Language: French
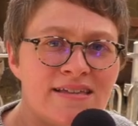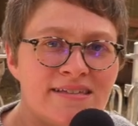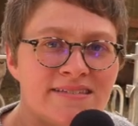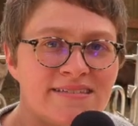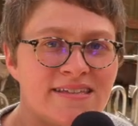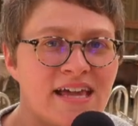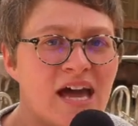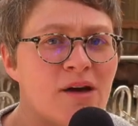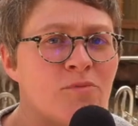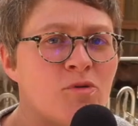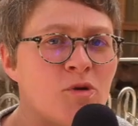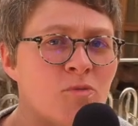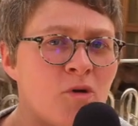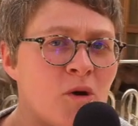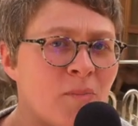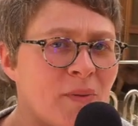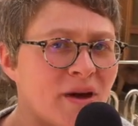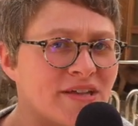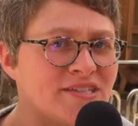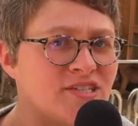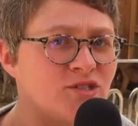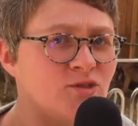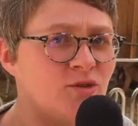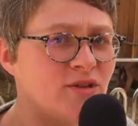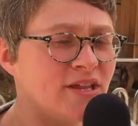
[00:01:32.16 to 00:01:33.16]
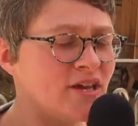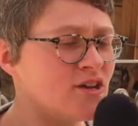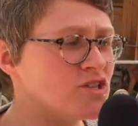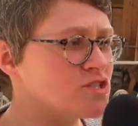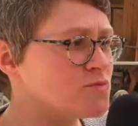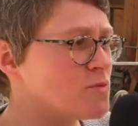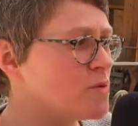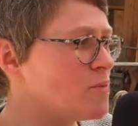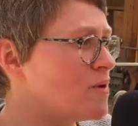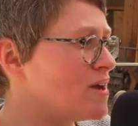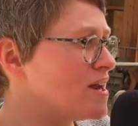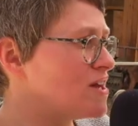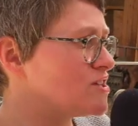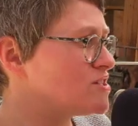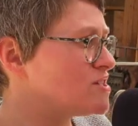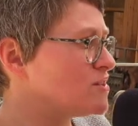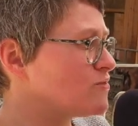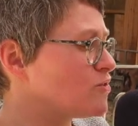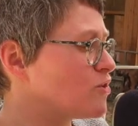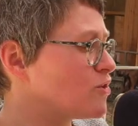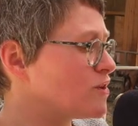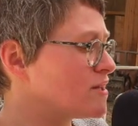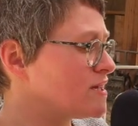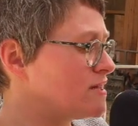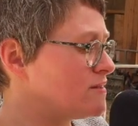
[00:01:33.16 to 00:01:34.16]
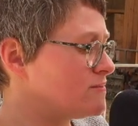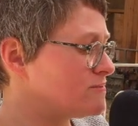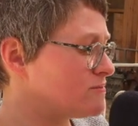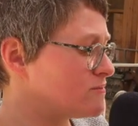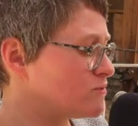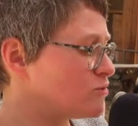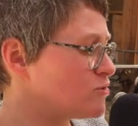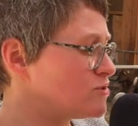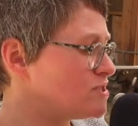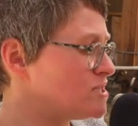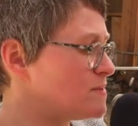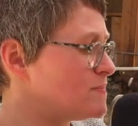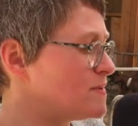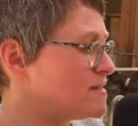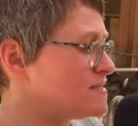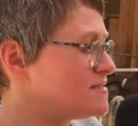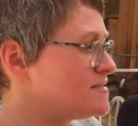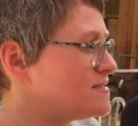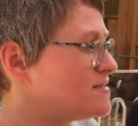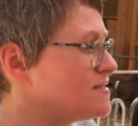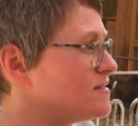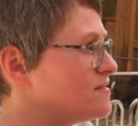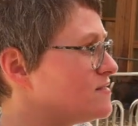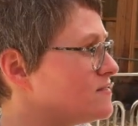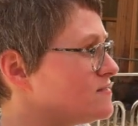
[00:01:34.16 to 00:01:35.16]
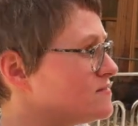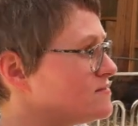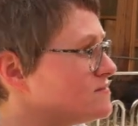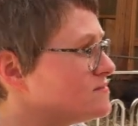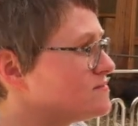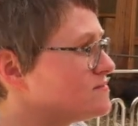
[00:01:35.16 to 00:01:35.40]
C'est un moment particulier en ce moment à la chèvrerie. Que s'y passe-t-il